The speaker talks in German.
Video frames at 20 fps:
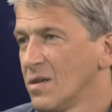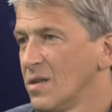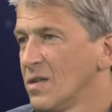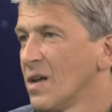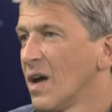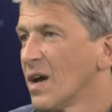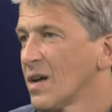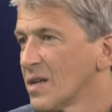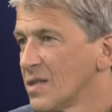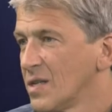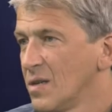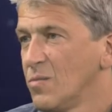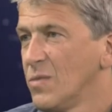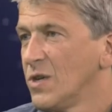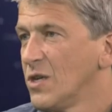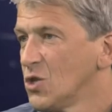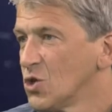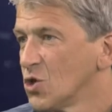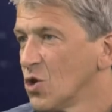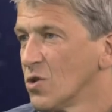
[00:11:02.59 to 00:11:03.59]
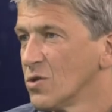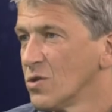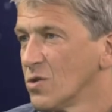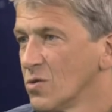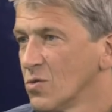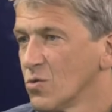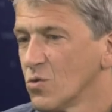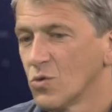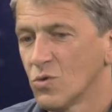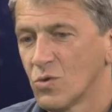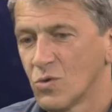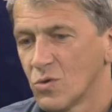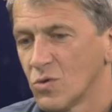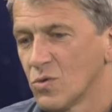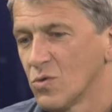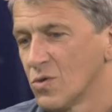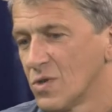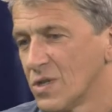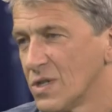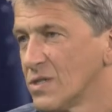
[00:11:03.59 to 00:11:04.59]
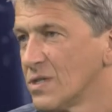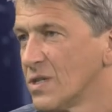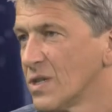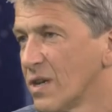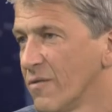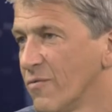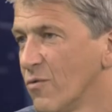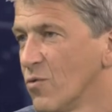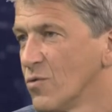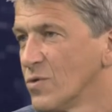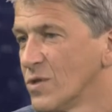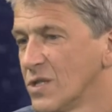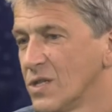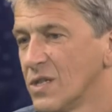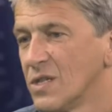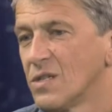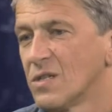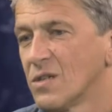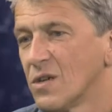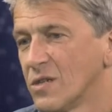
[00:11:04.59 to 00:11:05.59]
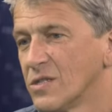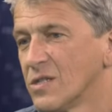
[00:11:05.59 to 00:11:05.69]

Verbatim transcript: in der Akademie schon und, und das gewohnt sind.